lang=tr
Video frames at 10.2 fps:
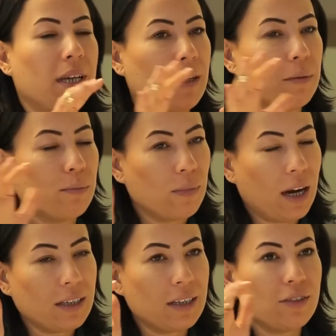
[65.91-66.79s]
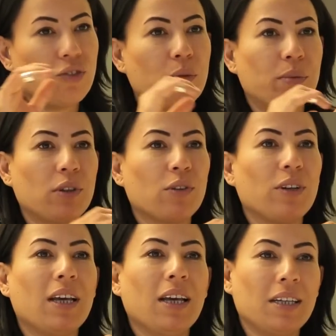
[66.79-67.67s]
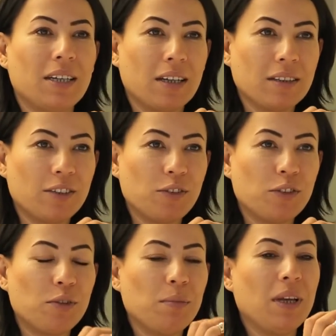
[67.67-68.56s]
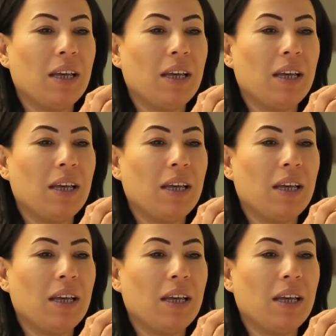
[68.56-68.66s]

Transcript: Yani herkesin çapına göre yine anlatıyorum.